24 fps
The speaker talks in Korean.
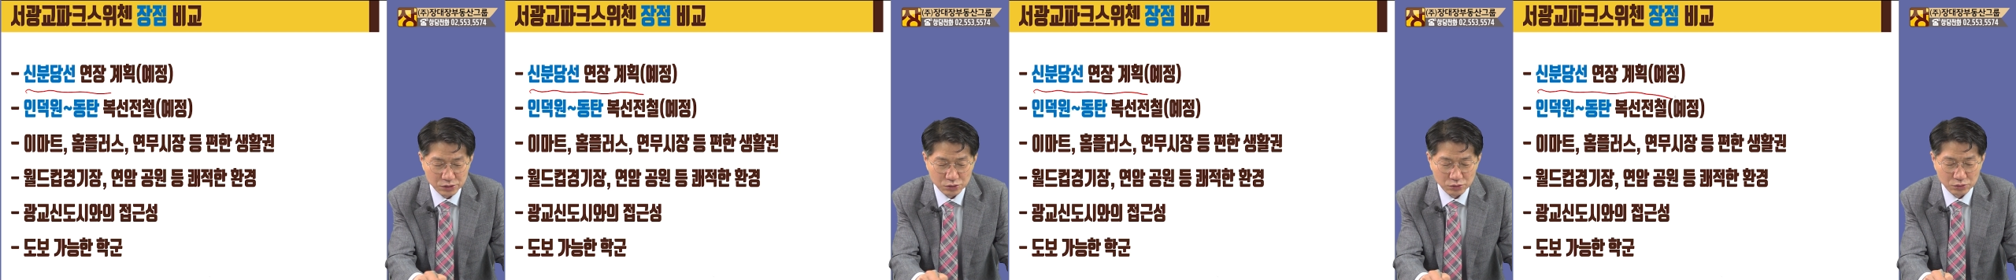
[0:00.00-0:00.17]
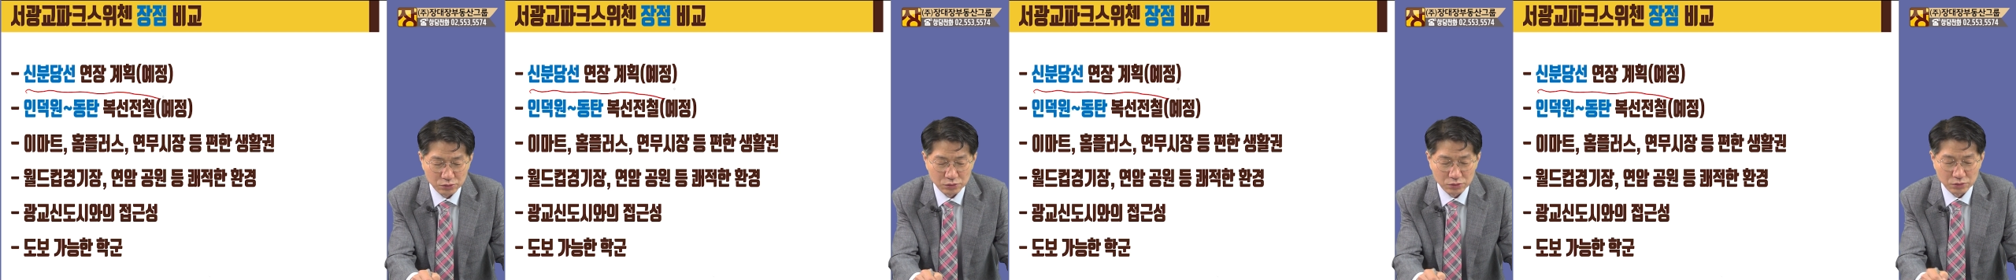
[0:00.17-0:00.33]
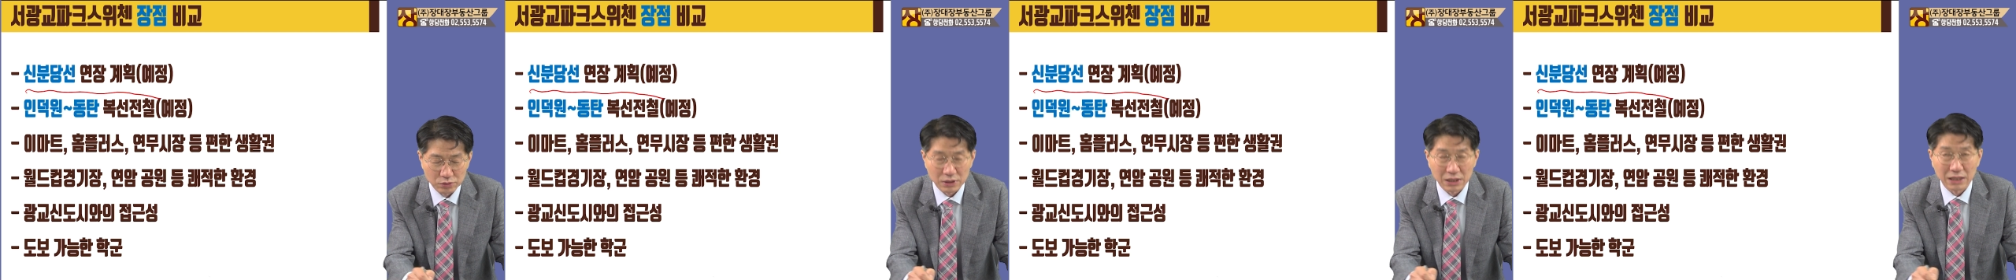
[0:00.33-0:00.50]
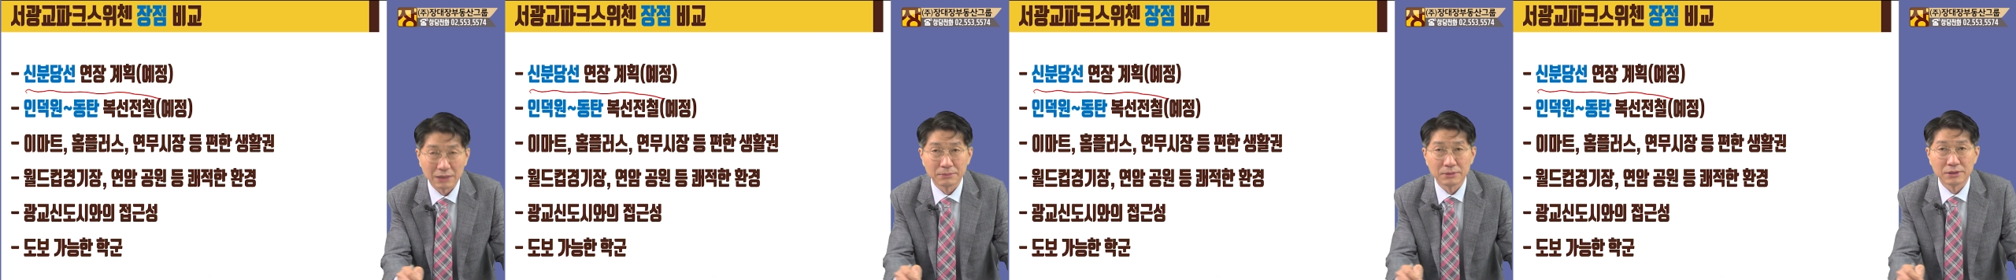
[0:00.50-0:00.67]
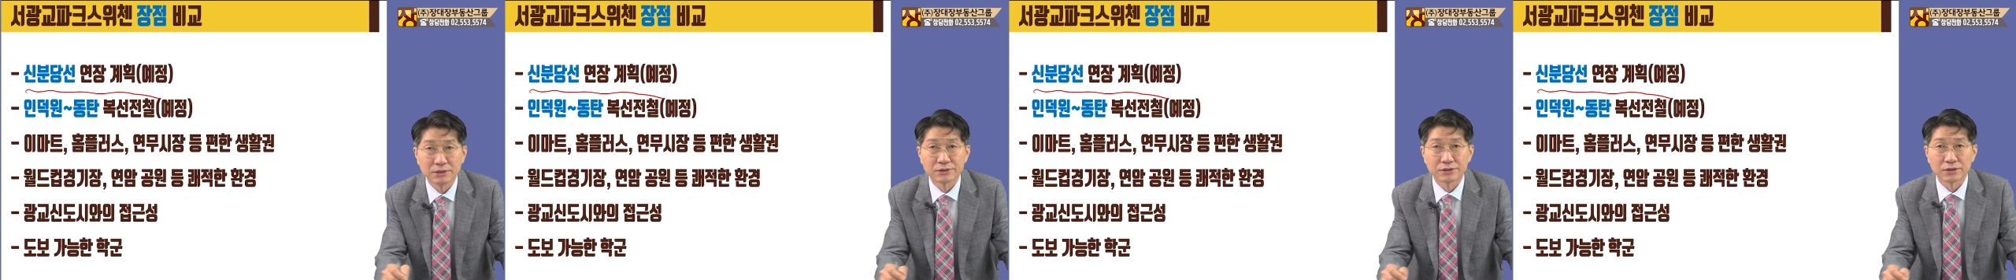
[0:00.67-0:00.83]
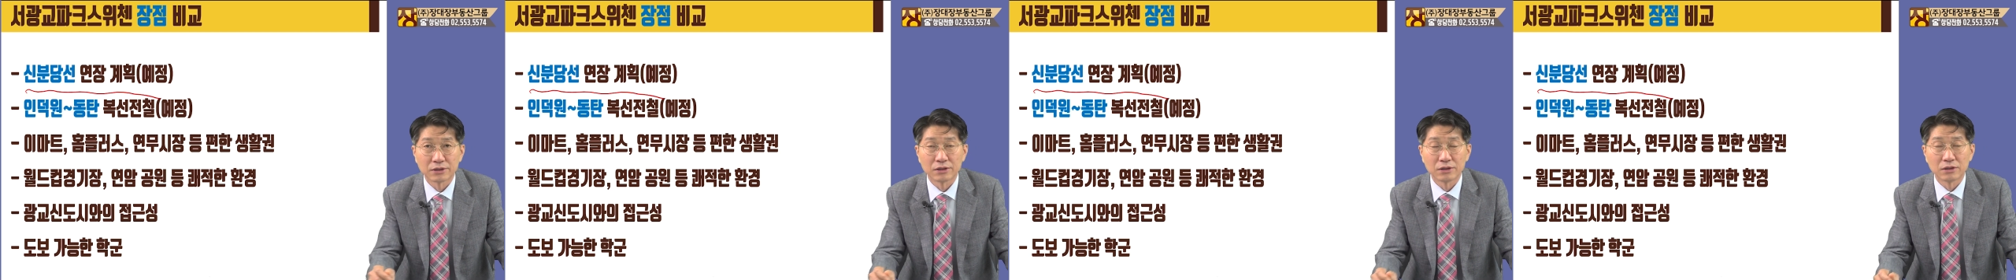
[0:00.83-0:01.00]
쪽으로
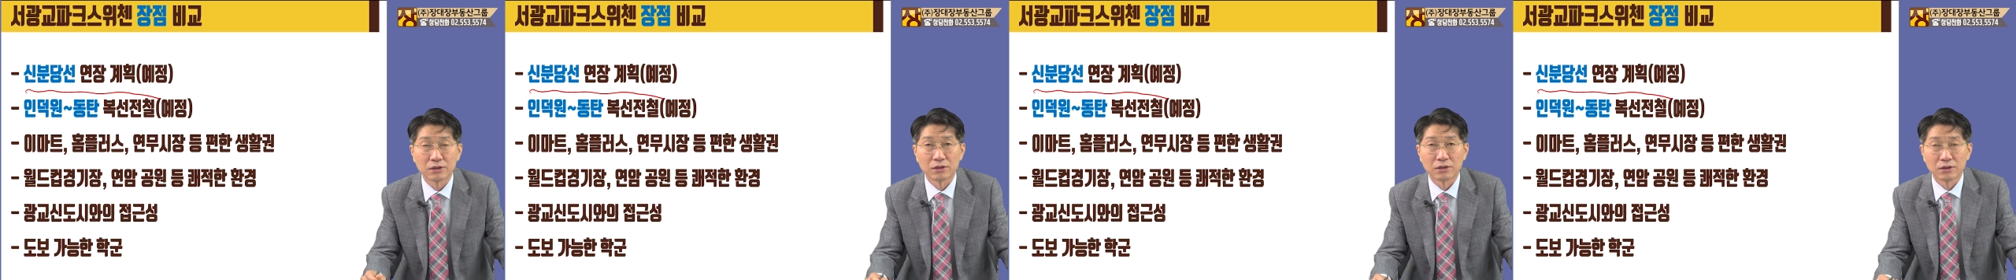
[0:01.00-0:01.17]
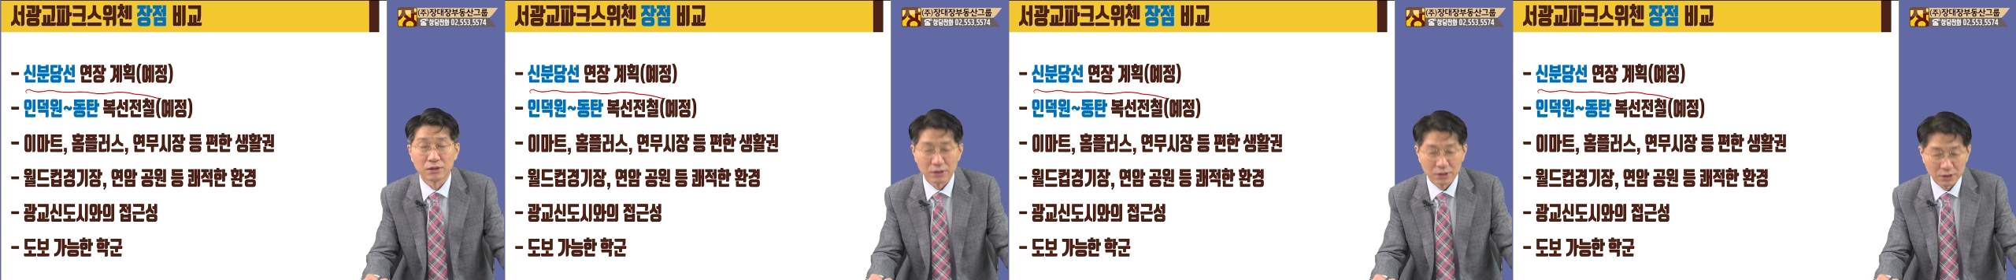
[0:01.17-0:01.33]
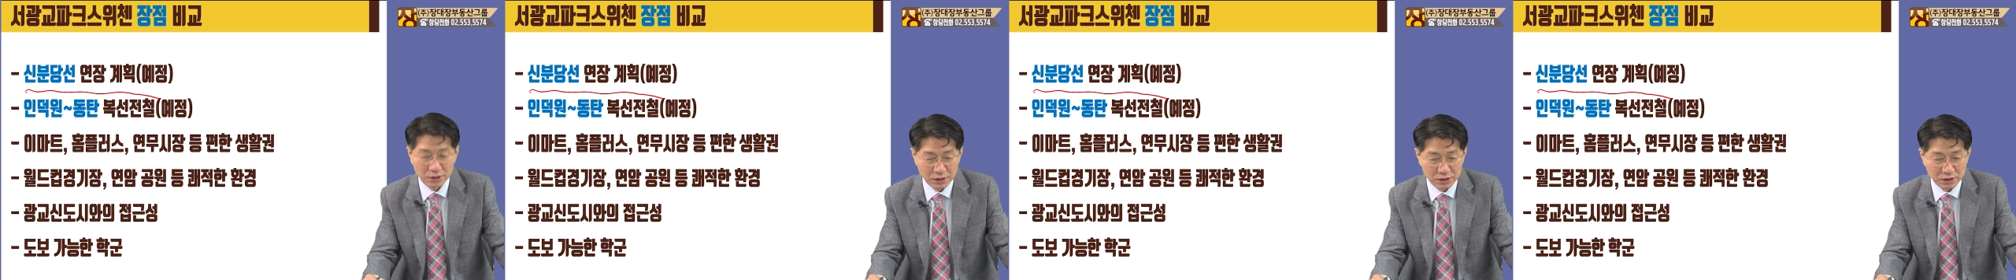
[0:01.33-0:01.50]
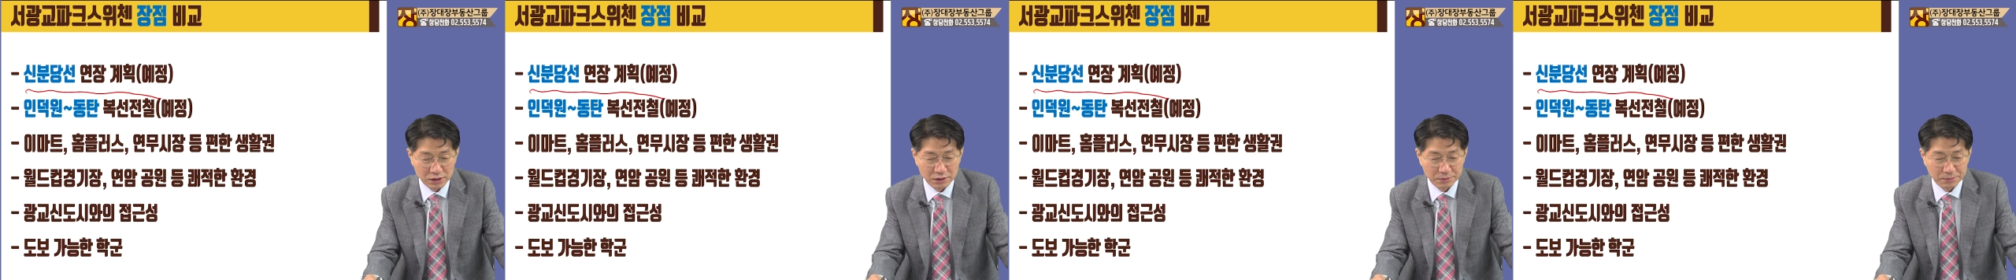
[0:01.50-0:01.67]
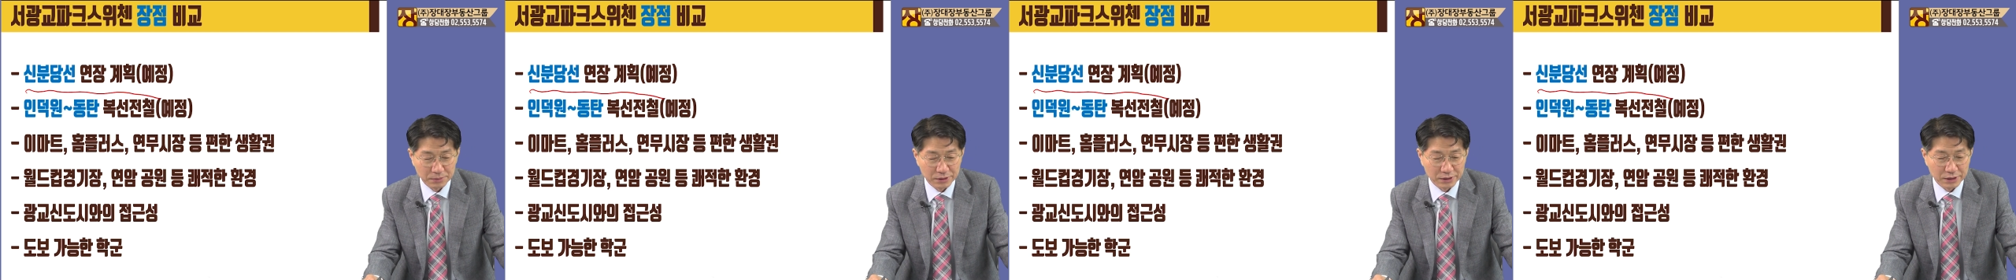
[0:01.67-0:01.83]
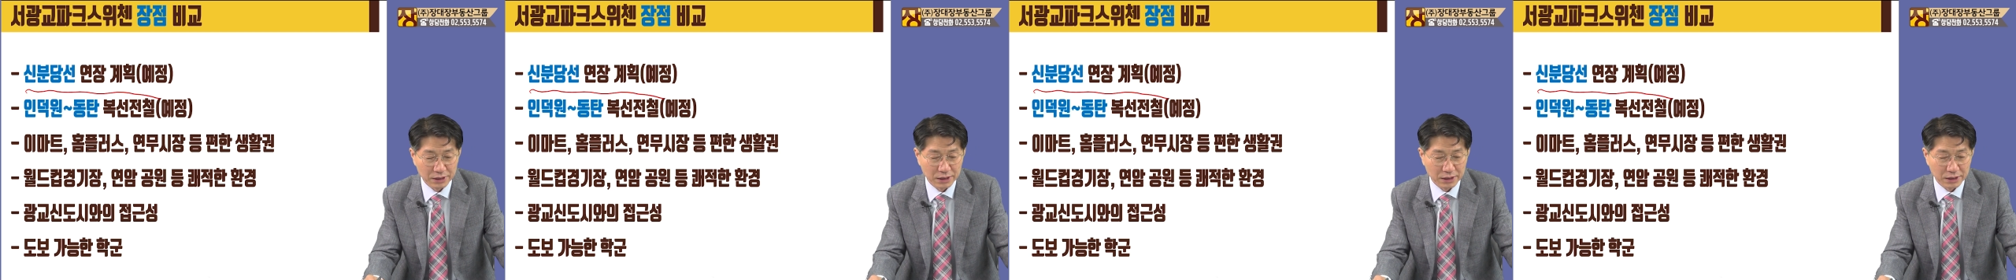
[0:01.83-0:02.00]
가면서
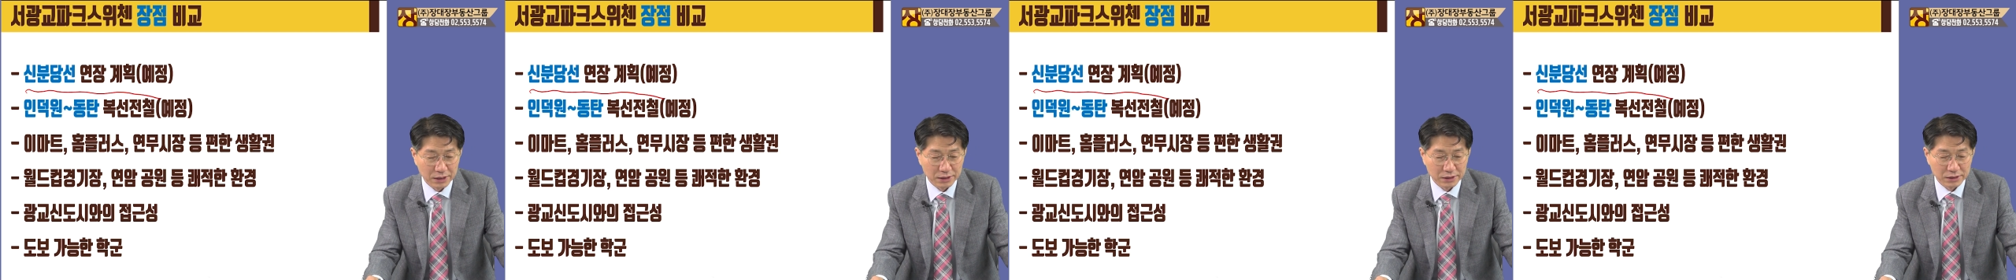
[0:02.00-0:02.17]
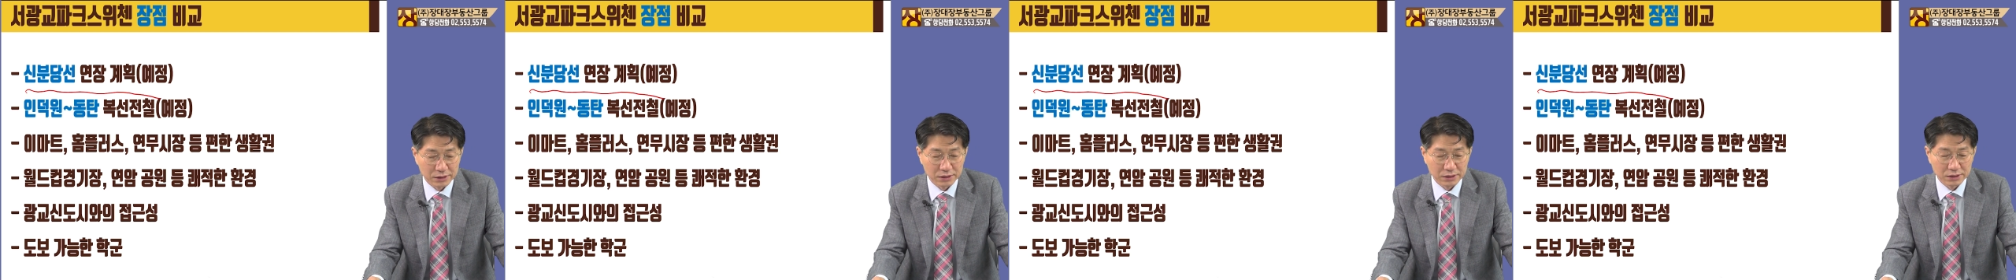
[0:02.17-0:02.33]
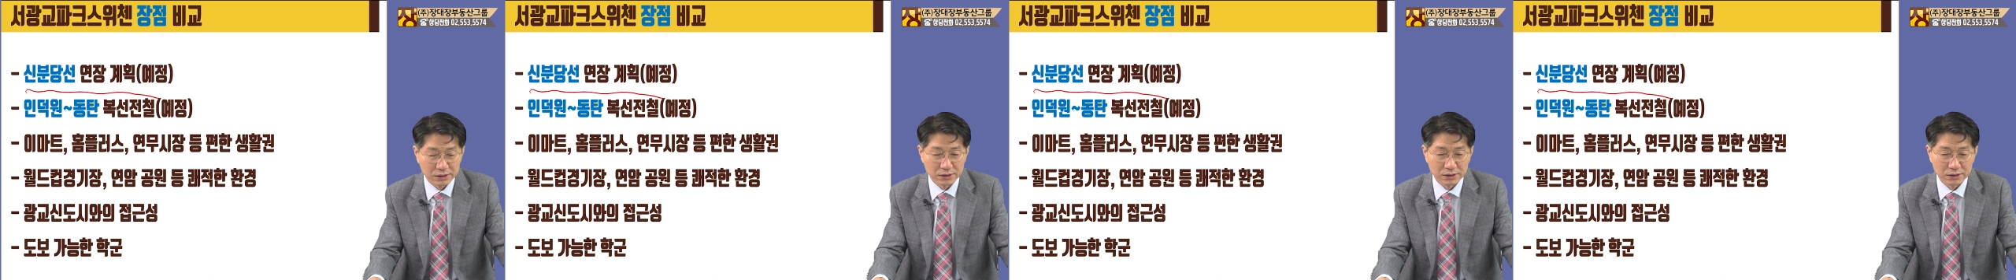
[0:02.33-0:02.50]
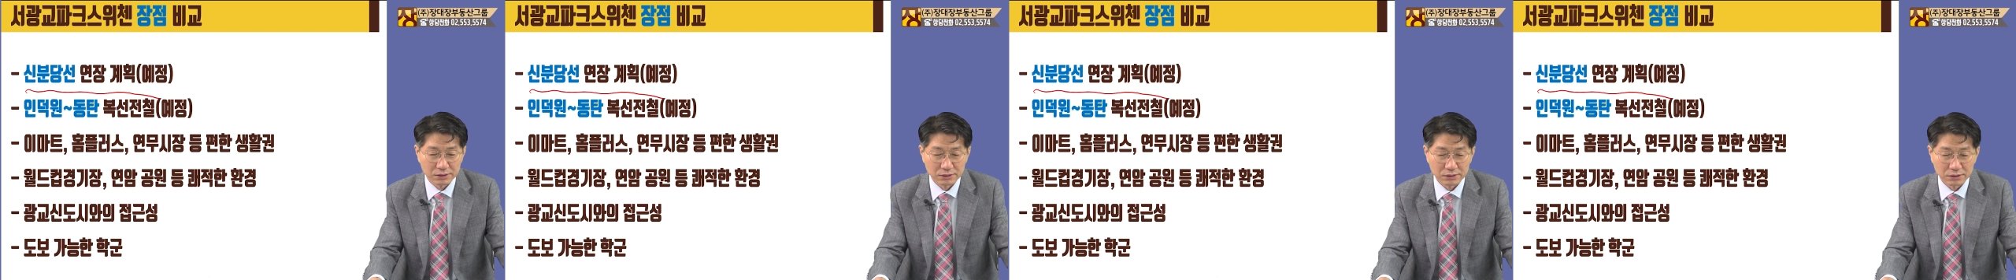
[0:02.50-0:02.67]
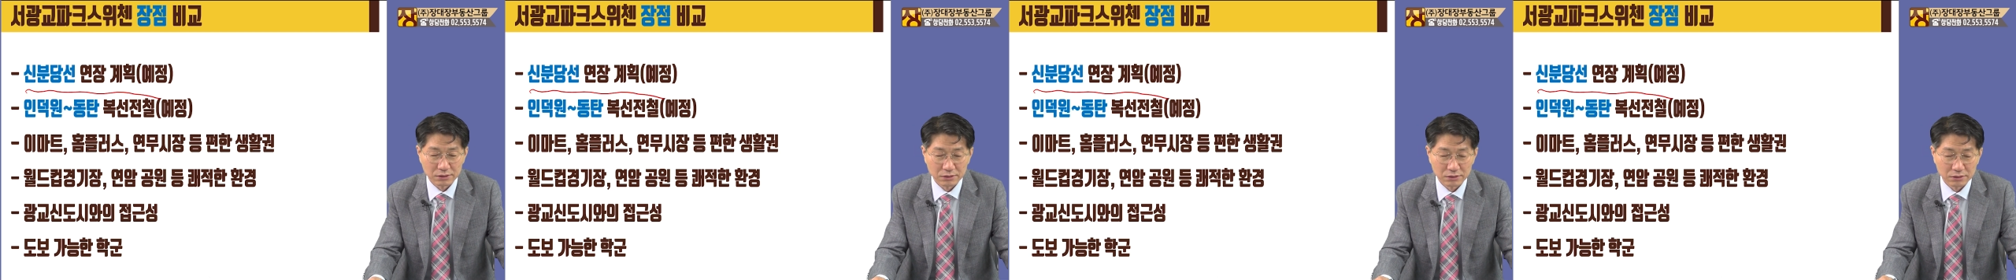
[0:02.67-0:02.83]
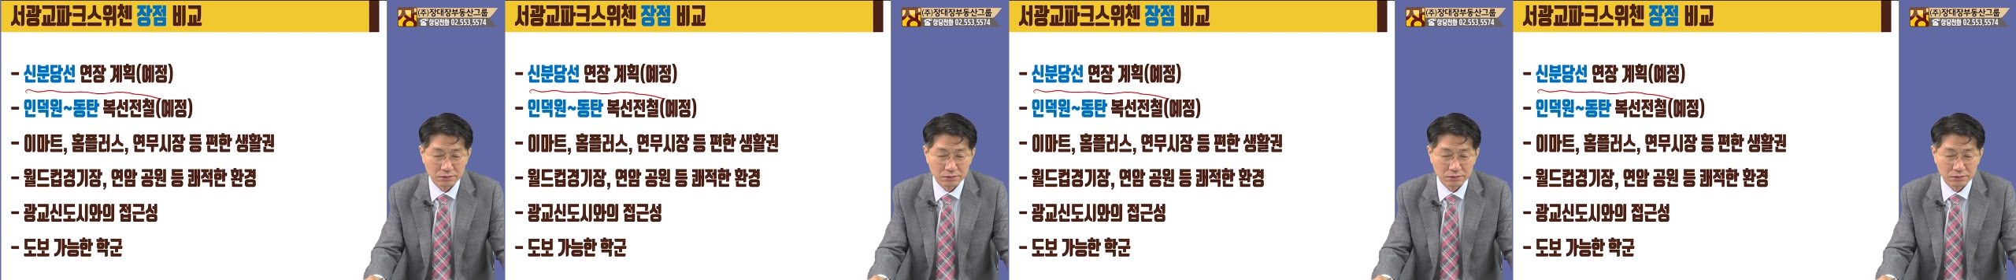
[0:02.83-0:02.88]
이번에 이